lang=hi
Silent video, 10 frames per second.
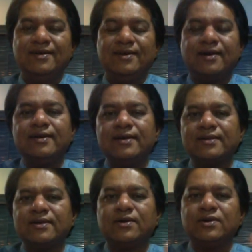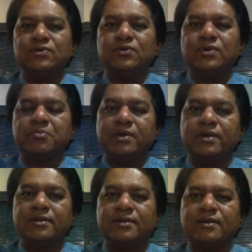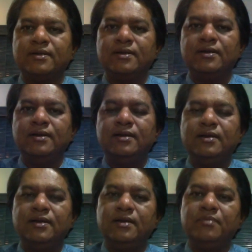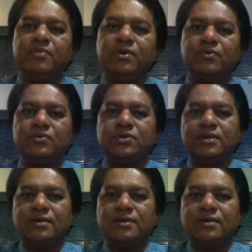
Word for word: खड़े रहते हैं खजूर के पेड़ की तरह लंबे ऊंचे